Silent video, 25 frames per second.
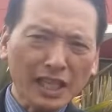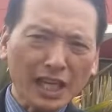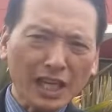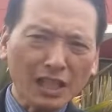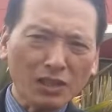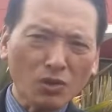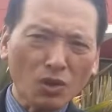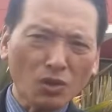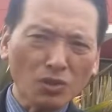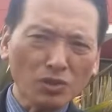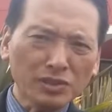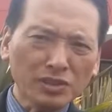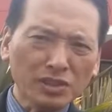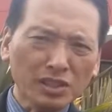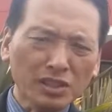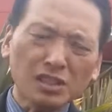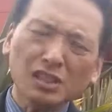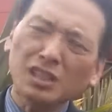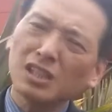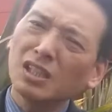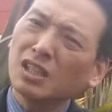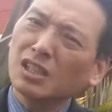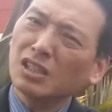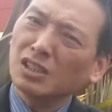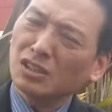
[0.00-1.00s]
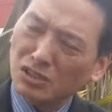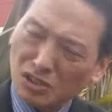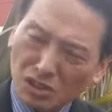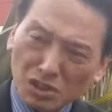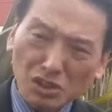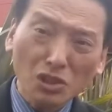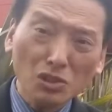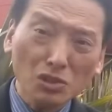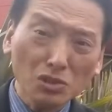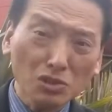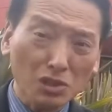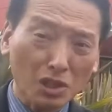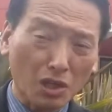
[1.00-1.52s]
家公司
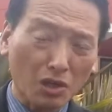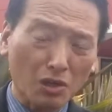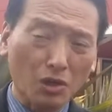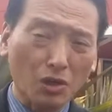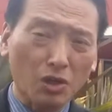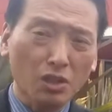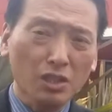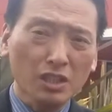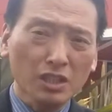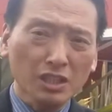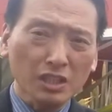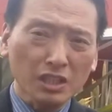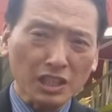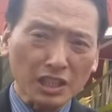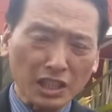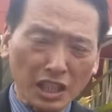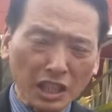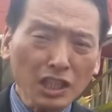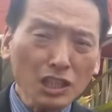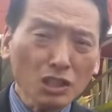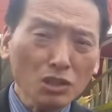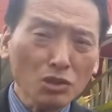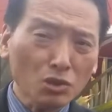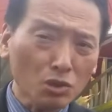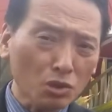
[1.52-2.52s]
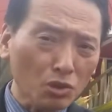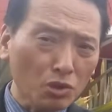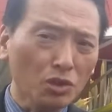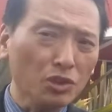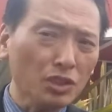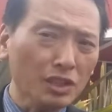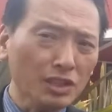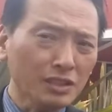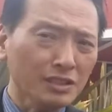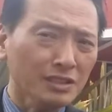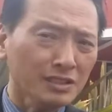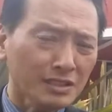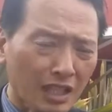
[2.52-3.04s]
都有盈
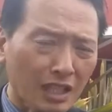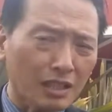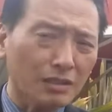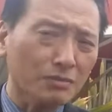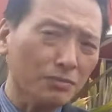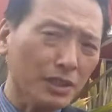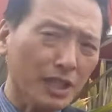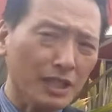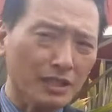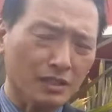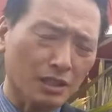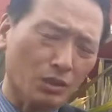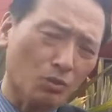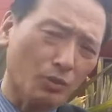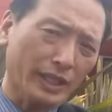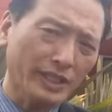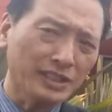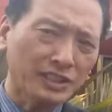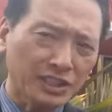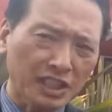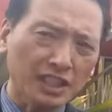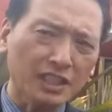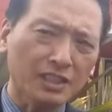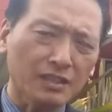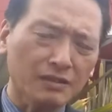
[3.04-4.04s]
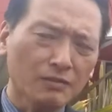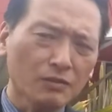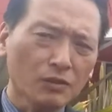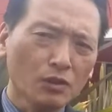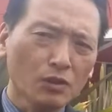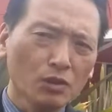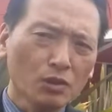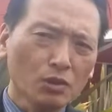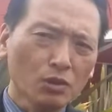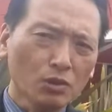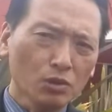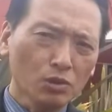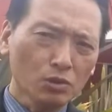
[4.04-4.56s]
余上面的危机，
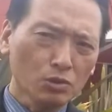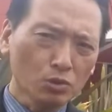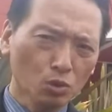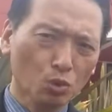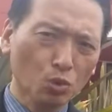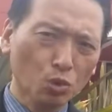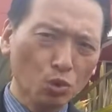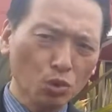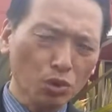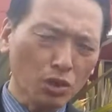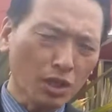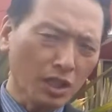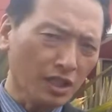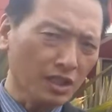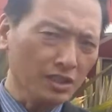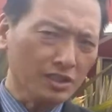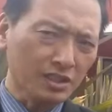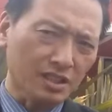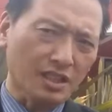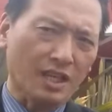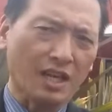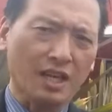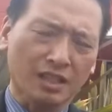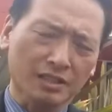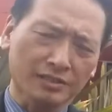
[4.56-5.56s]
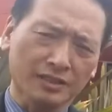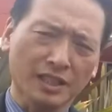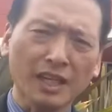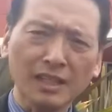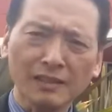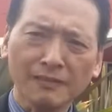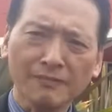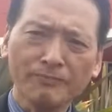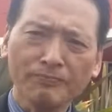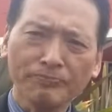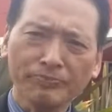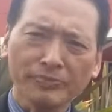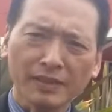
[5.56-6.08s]
如何是好
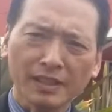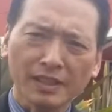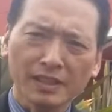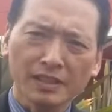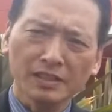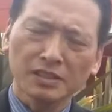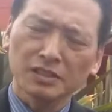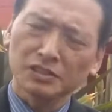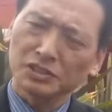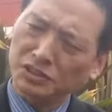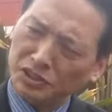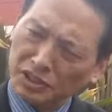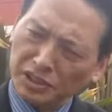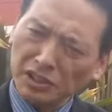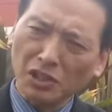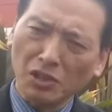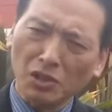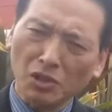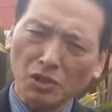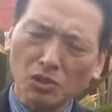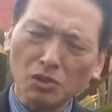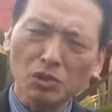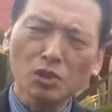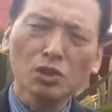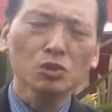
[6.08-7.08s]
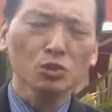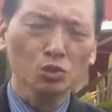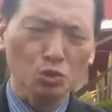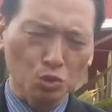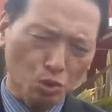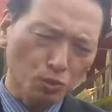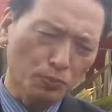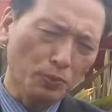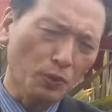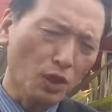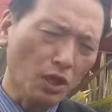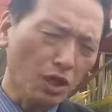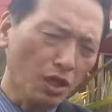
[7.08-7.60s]
呢？只有
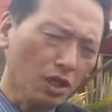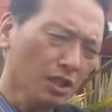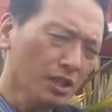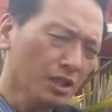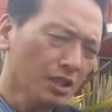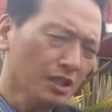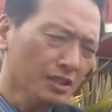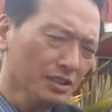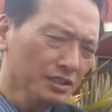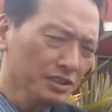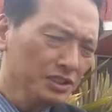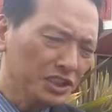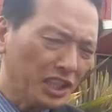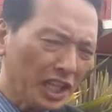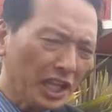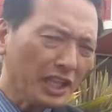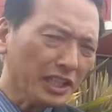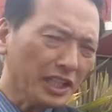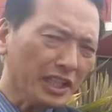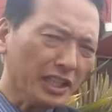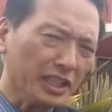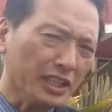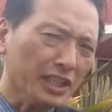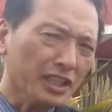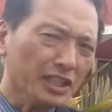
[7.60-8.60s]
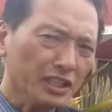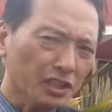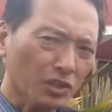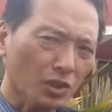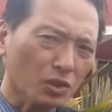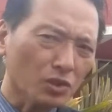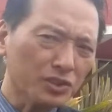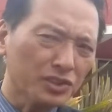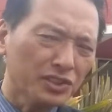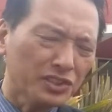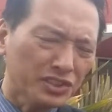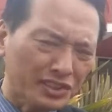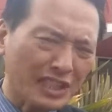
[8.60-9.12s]
主播。建议
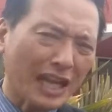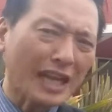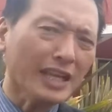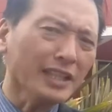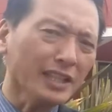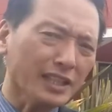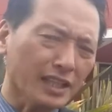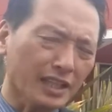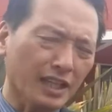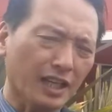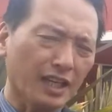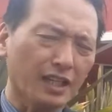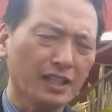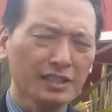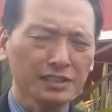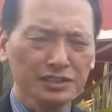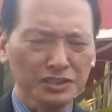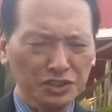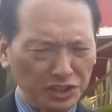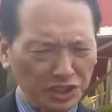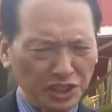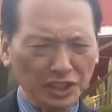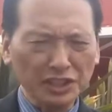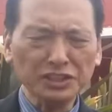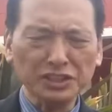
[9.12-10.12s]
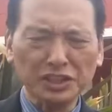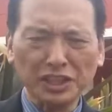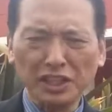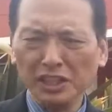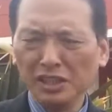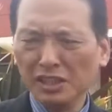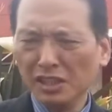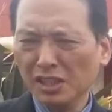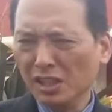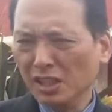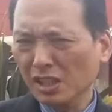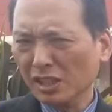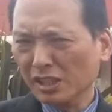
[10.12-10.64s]
有三个情
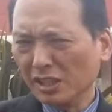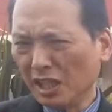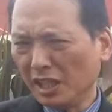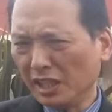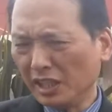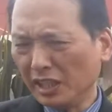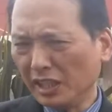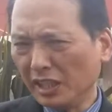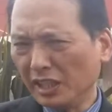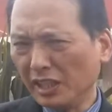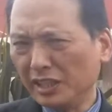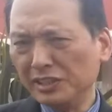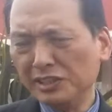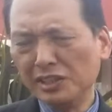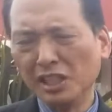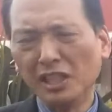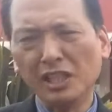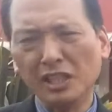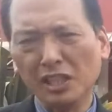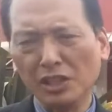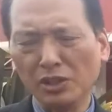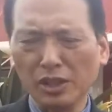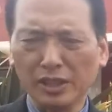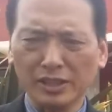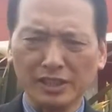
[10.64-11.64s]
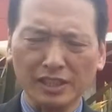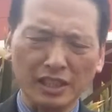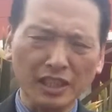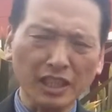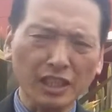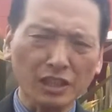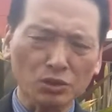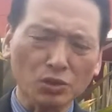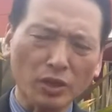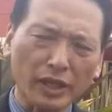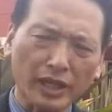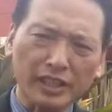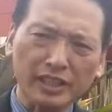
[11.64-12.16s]
形可以策略的
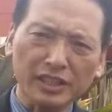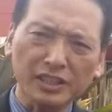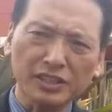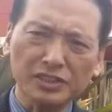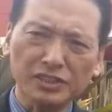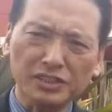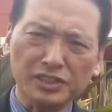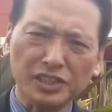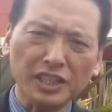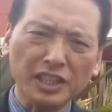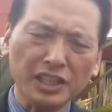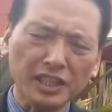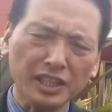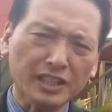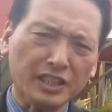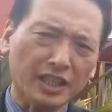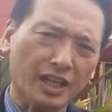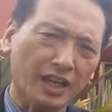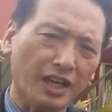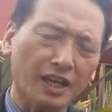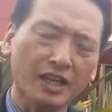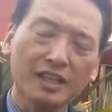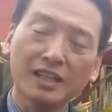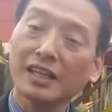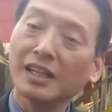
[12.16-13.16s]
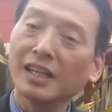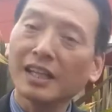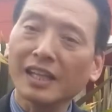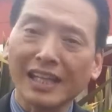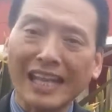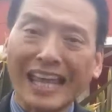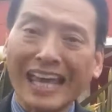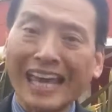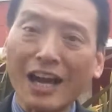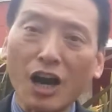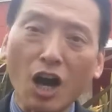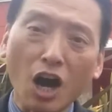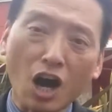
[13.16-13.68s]
应对：第一
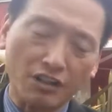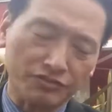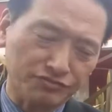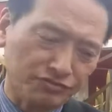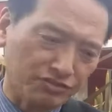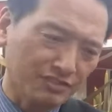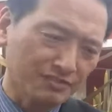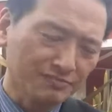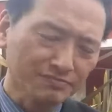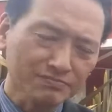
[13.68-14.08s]
个，lay off，